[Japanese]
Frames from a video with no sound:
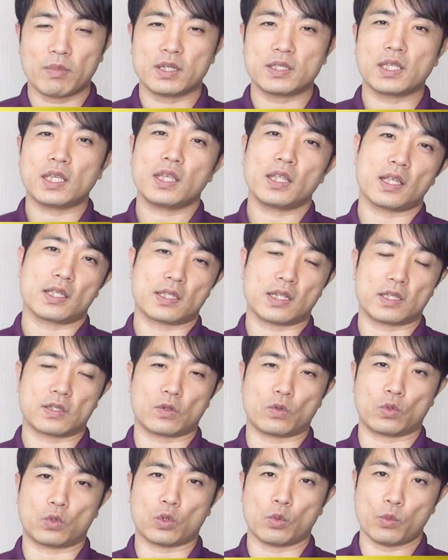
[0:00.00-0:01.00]
ぜひですね、
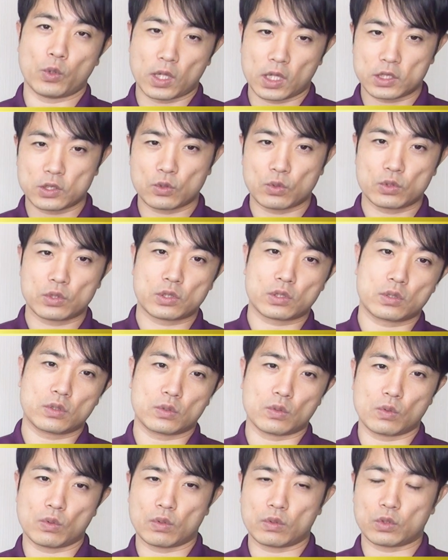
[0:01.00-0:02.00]
その友達
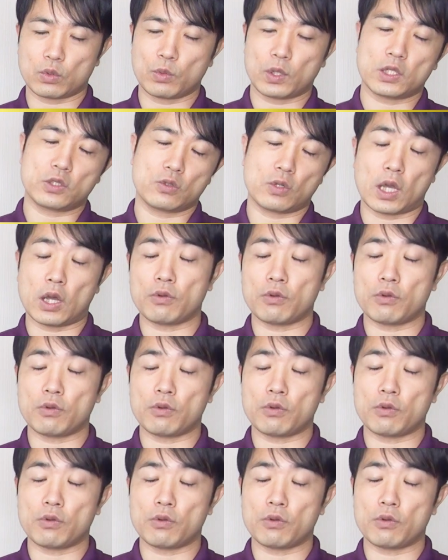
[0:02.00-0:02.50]
と